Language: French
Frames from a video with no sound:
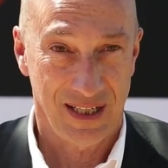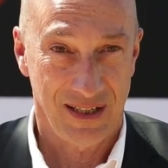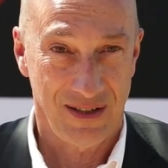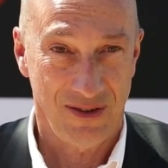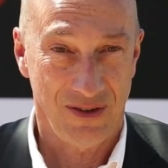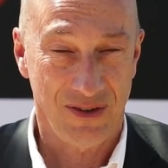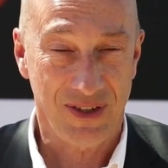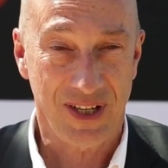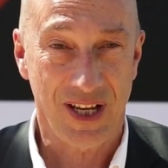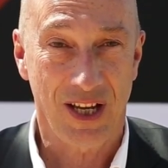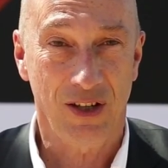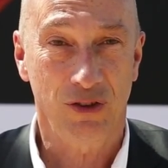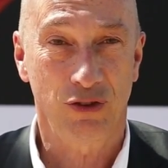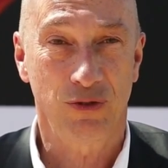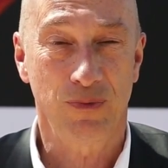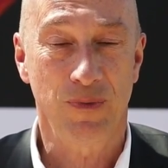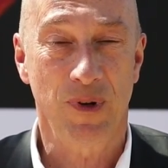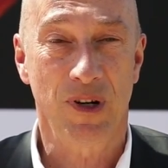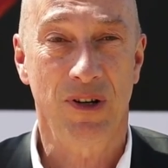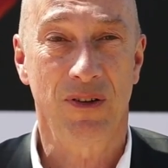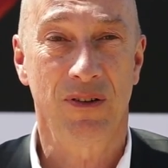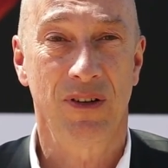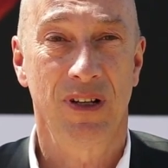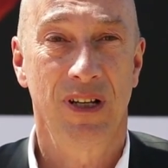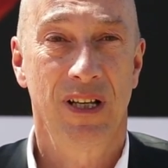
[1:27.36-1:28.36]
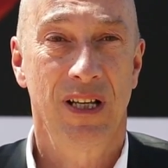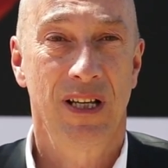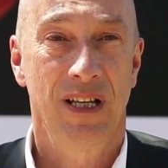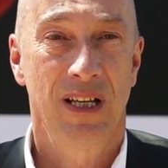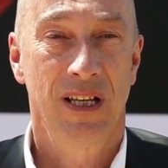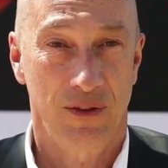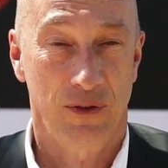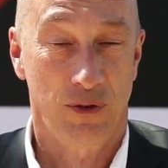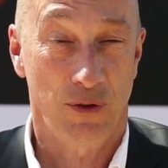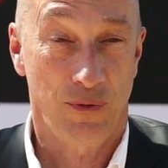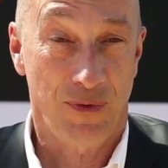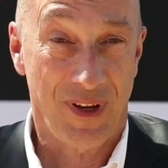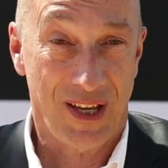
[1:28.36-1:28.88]
l'engagement
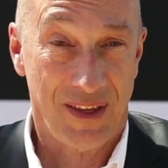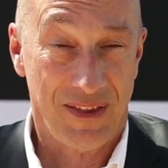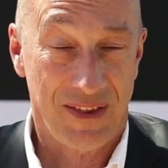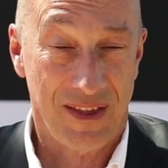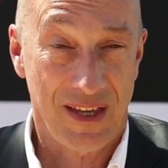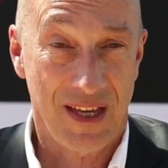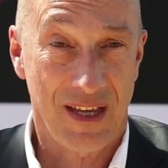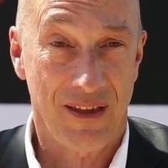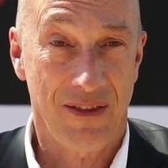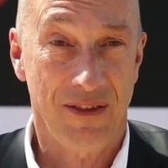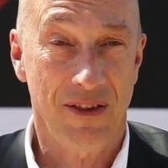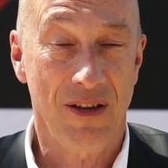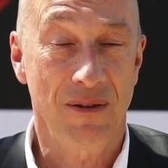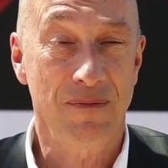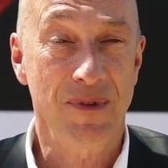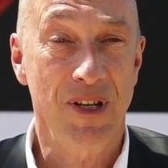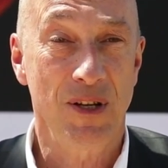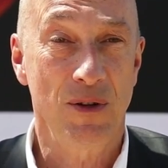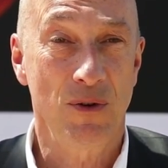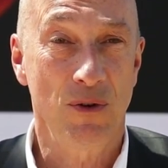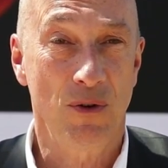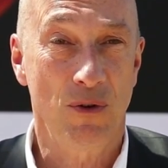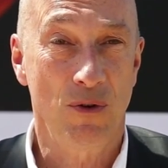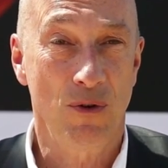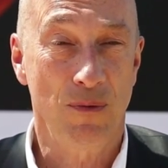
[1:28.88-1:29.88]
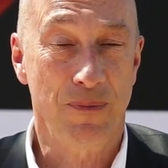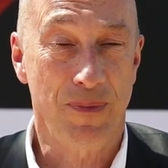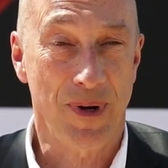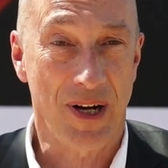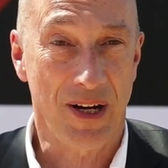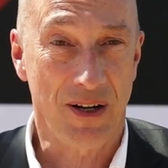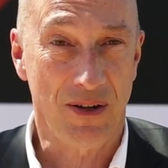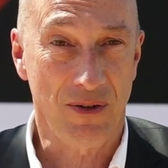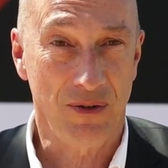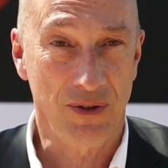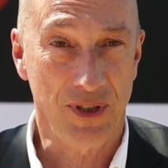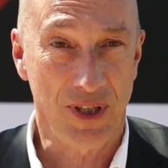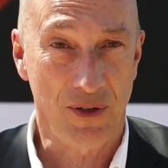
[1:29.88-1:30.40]
de verser 100 000 euros
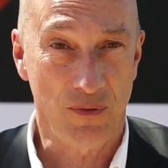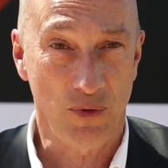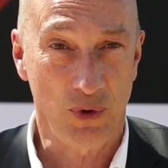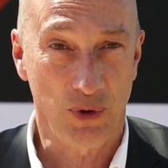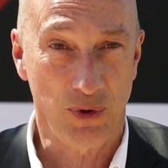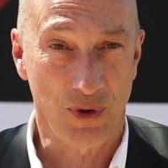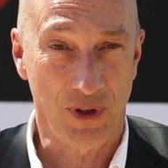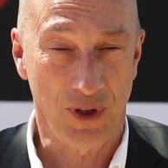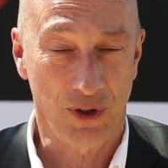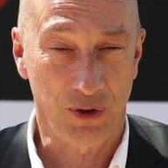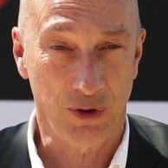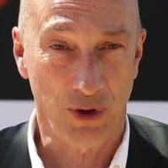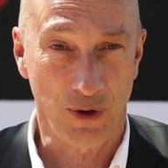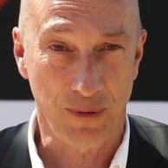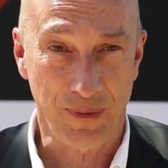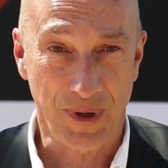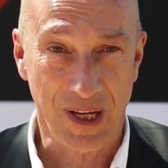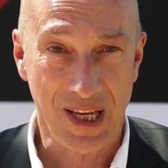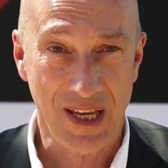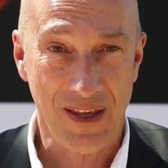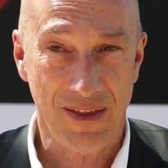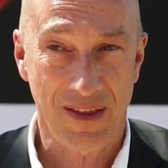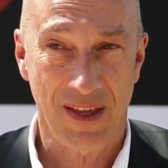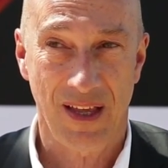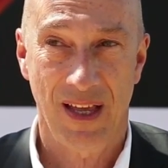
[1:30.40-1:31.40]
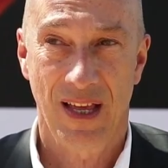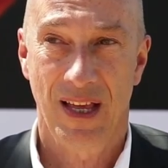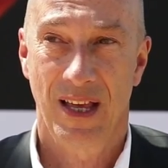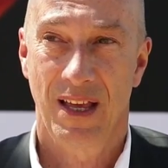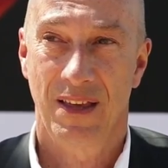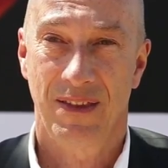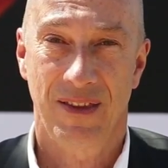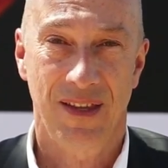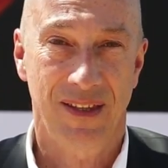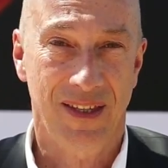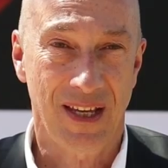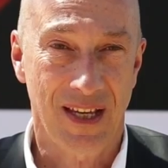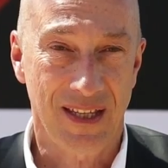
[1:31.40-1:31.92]
par an au niveau de l'entreprise,
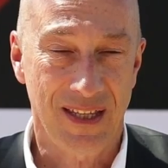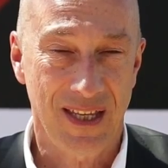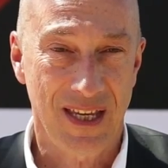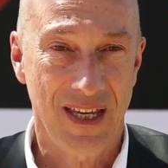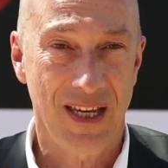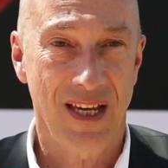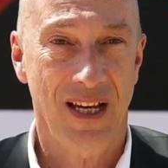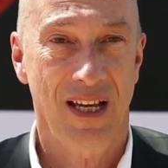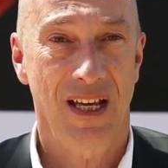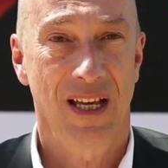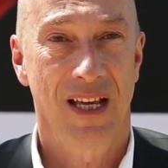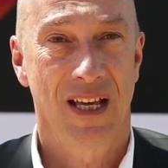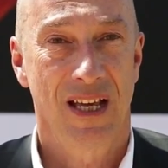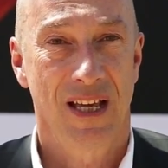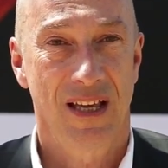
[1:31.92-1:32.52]
c'est-à-dire